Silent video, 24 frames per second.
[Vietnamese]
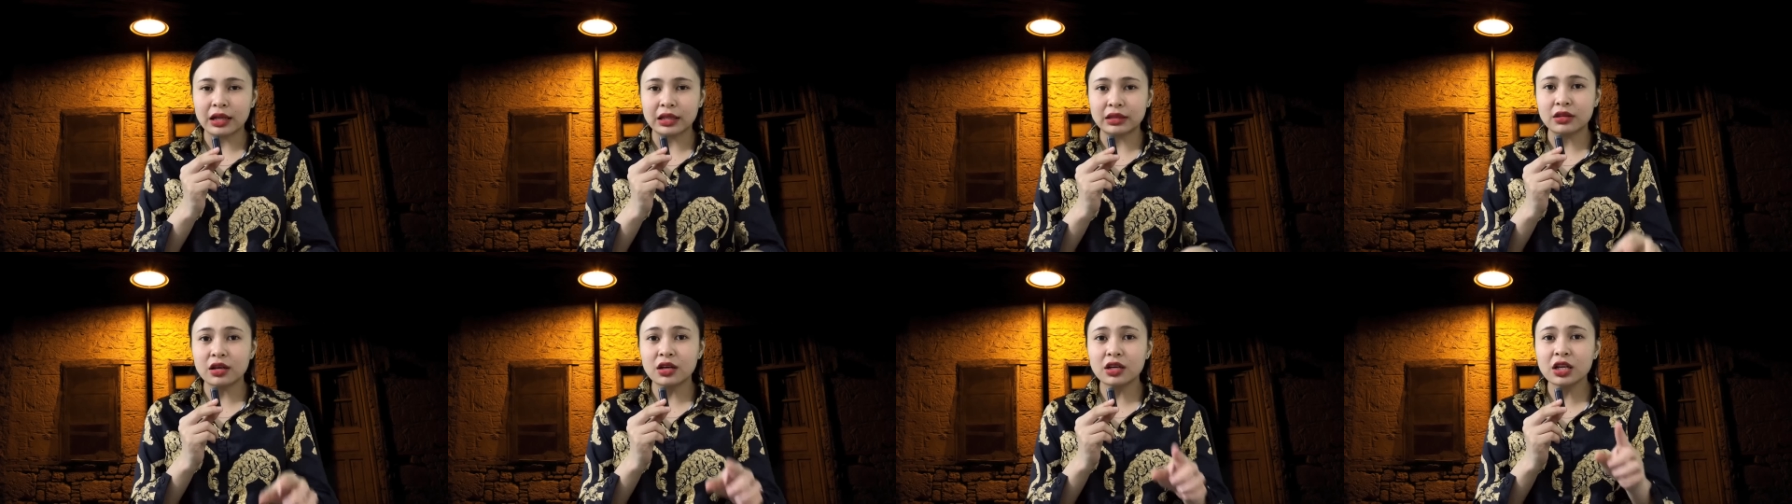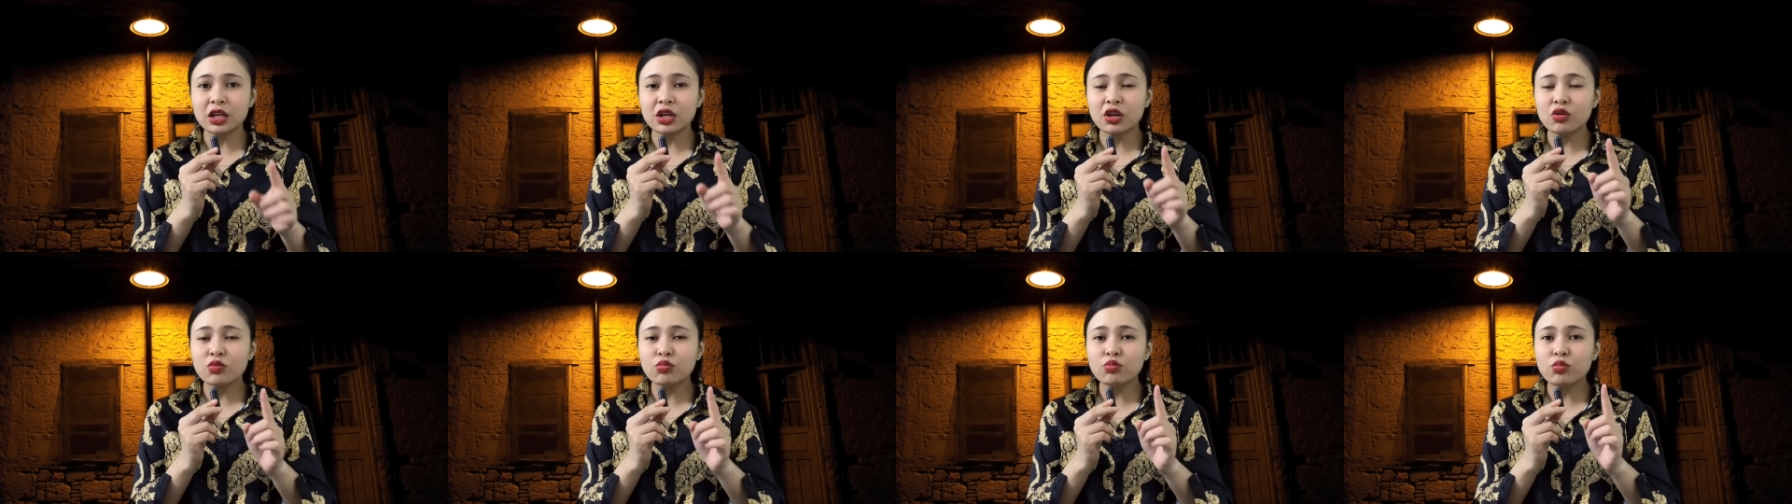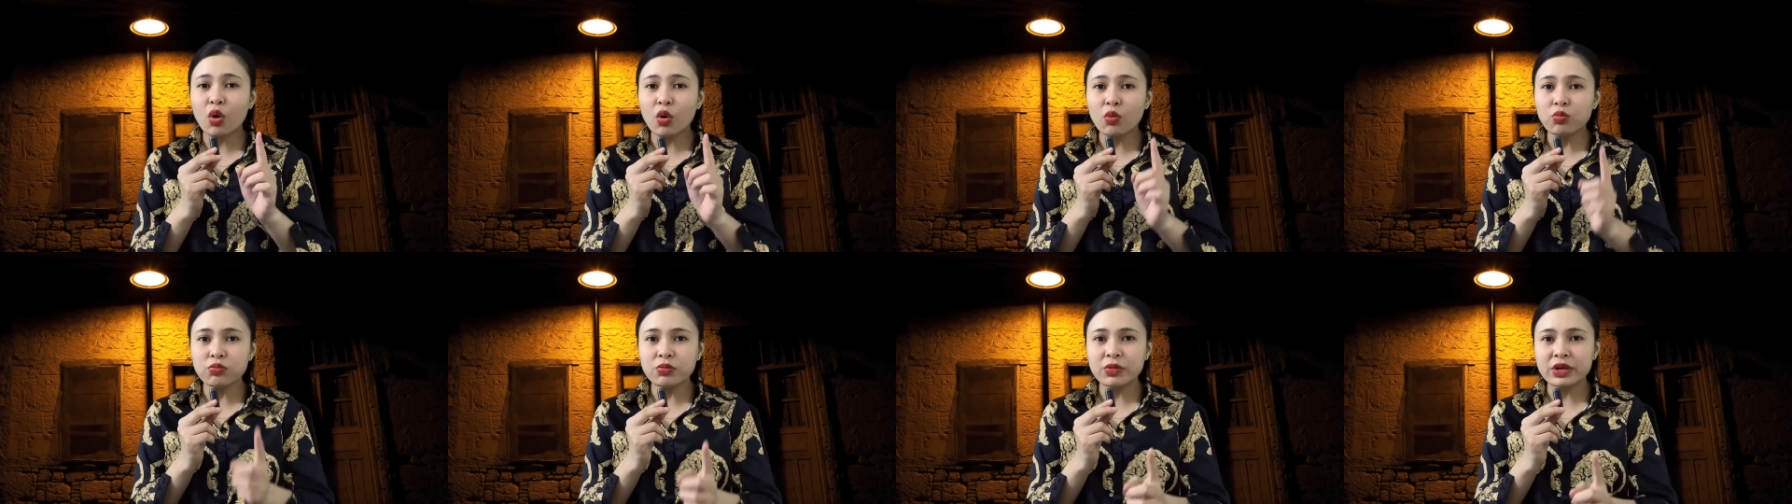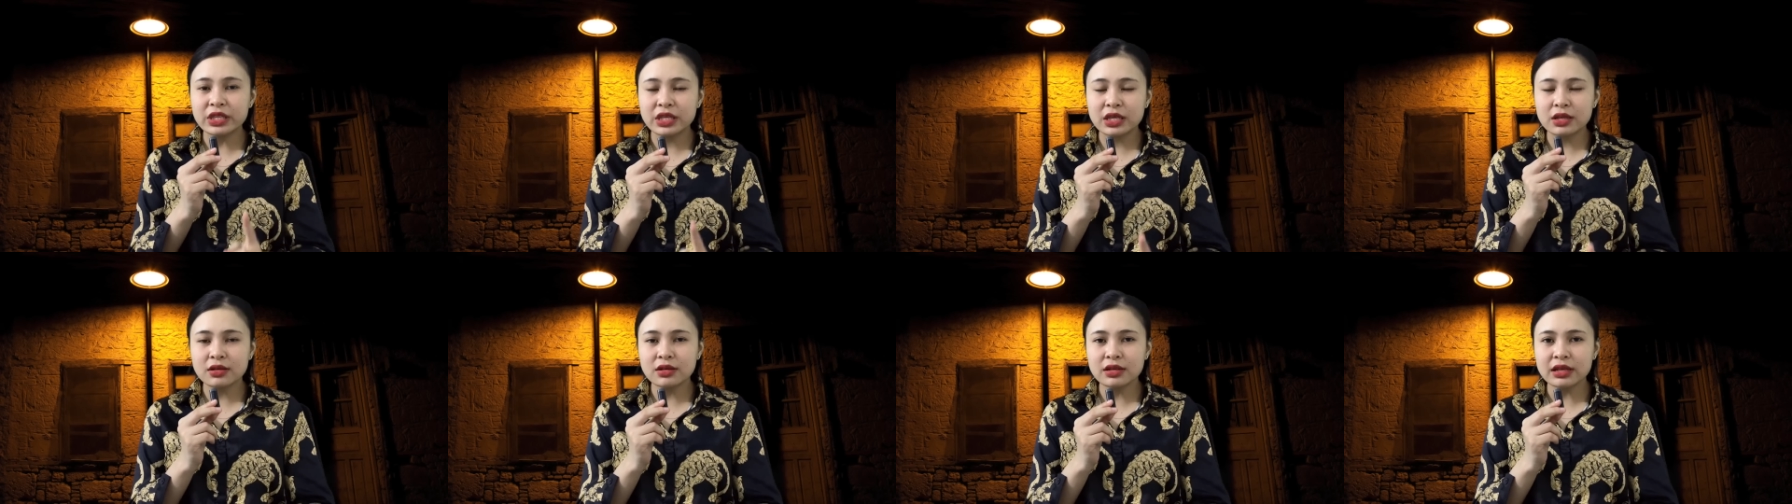là tới cái lúc bốn
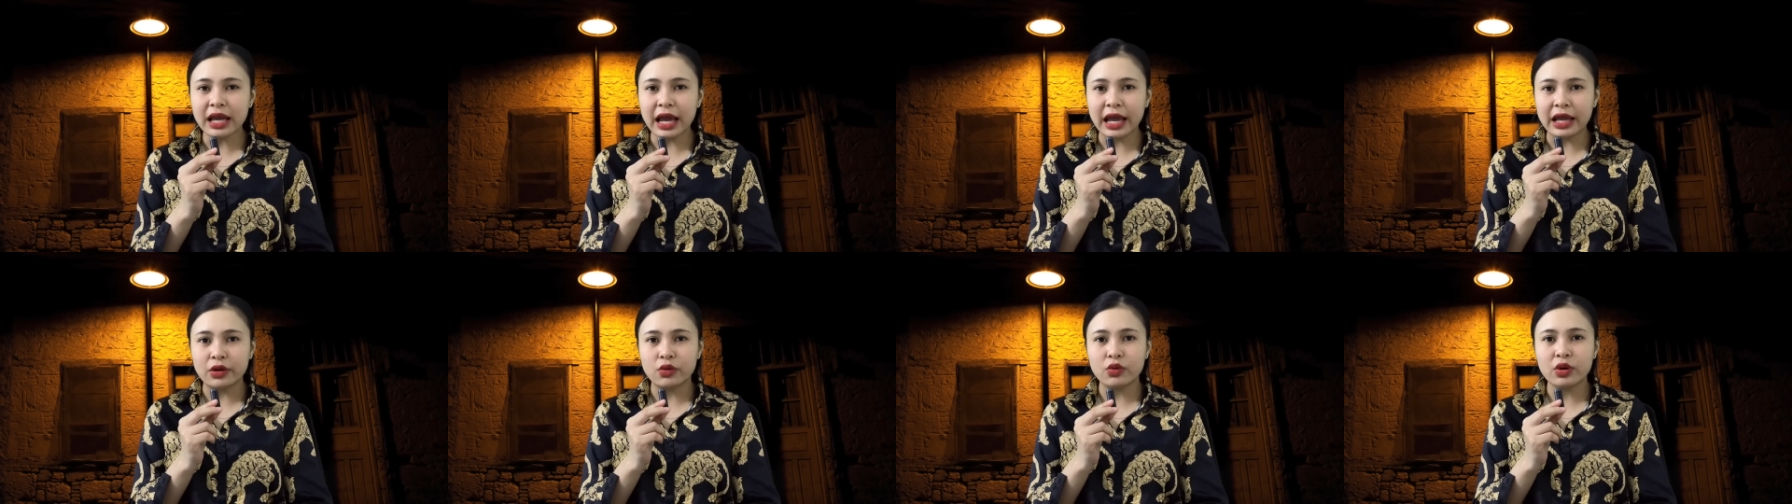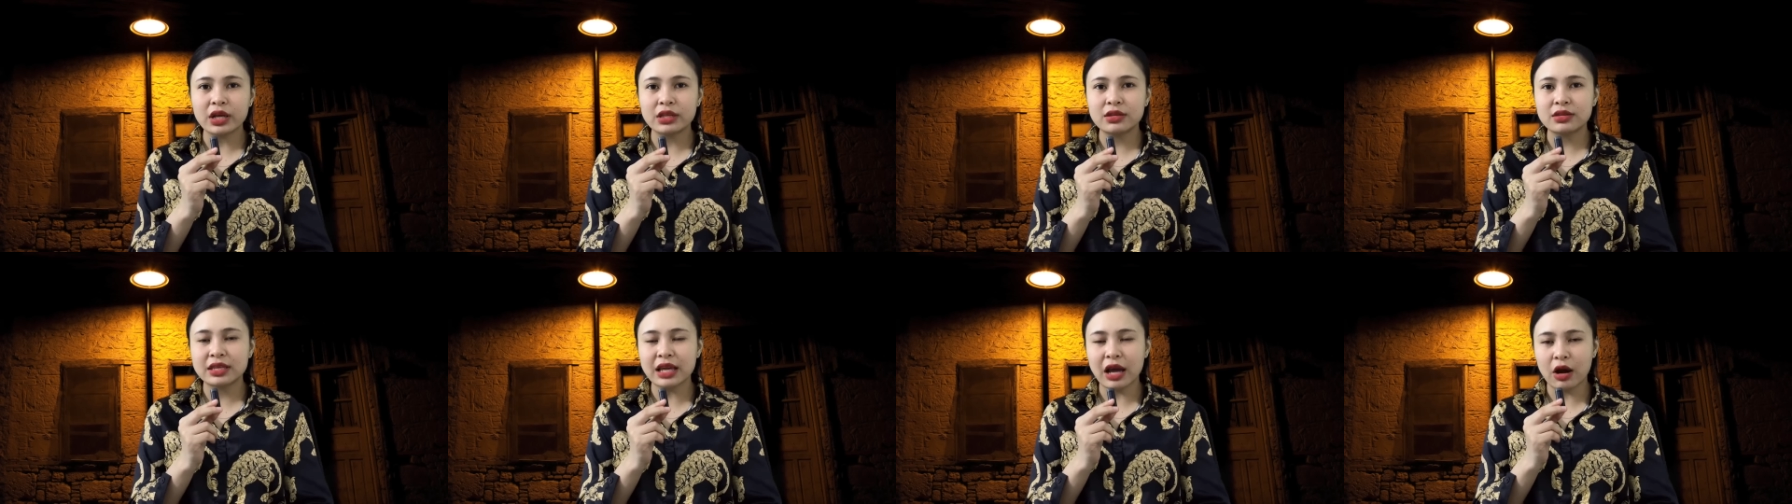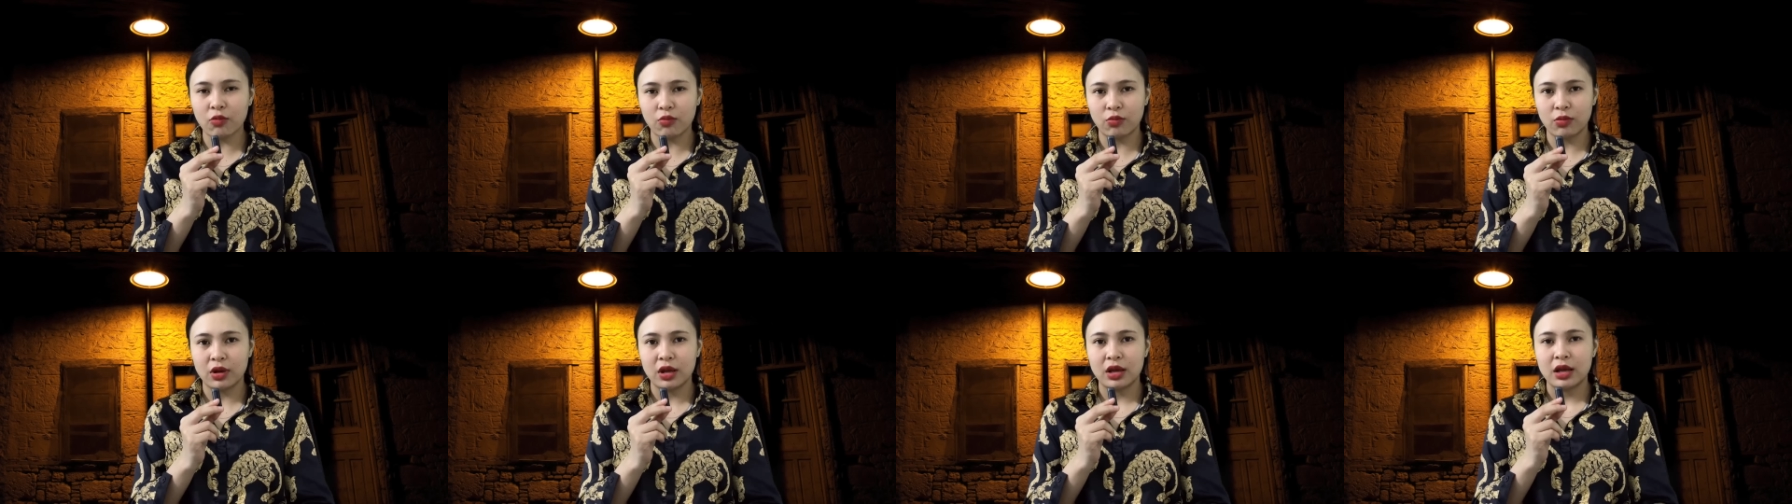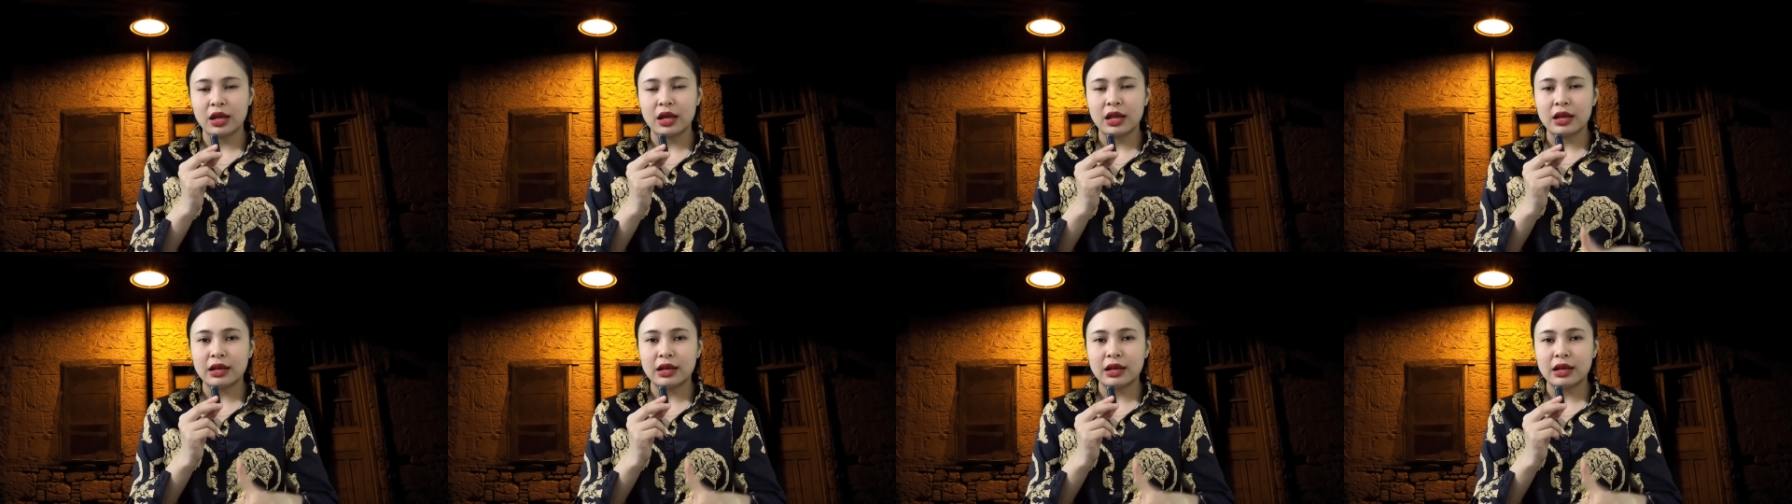mươi chín ngày của anh chồng,